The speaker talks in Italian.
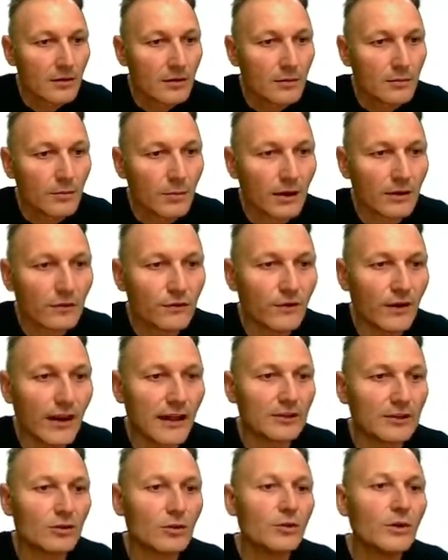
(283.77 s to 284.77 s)

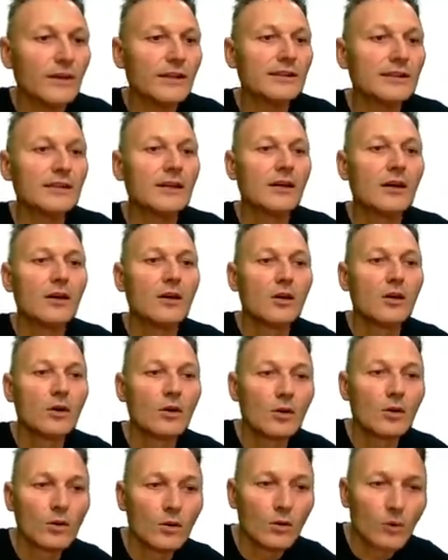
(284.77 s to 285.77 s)
Perfetto, quindi
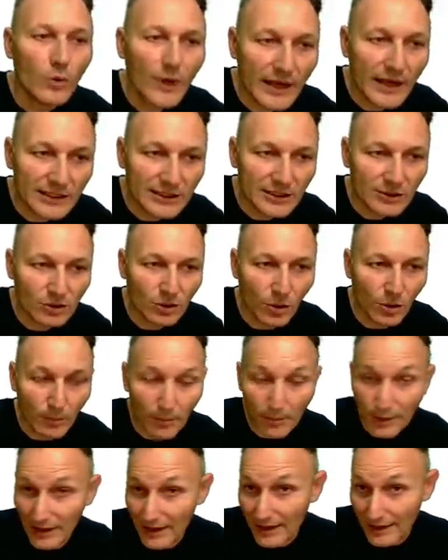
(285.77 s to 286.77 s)
questo
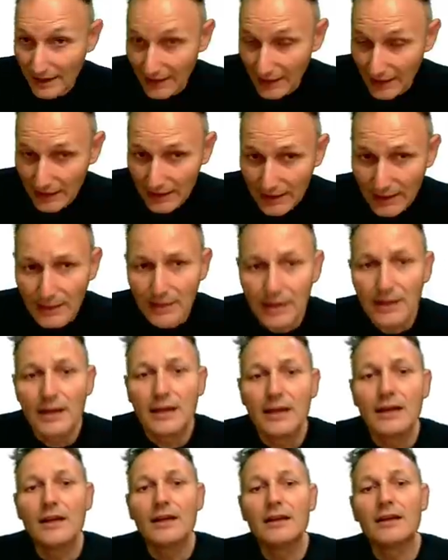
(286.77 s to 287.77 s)
plugin
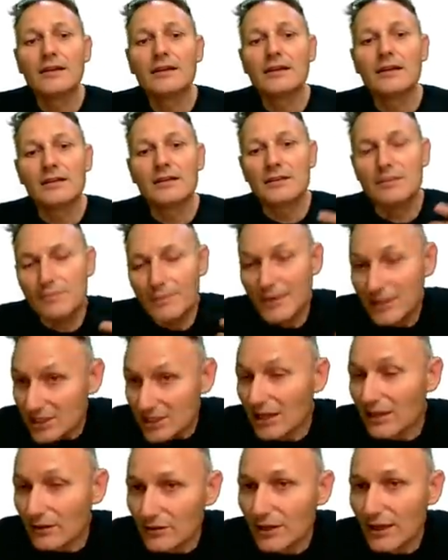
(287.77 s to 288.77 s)
mi
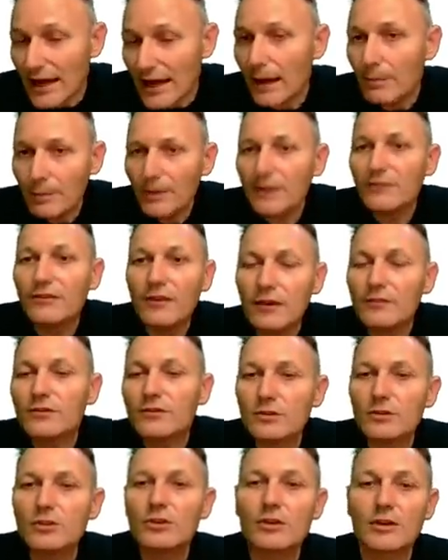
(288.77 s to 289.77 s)
servirà per far
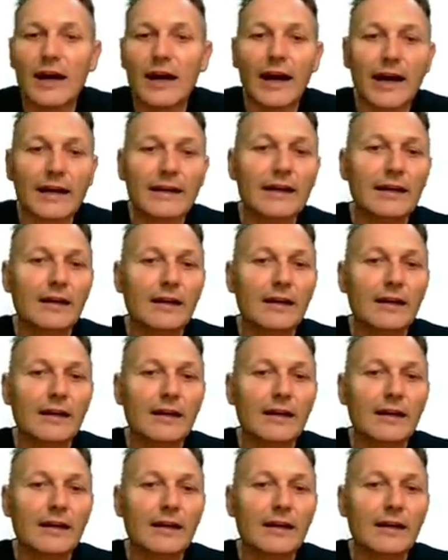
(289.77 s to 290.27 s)
funzionare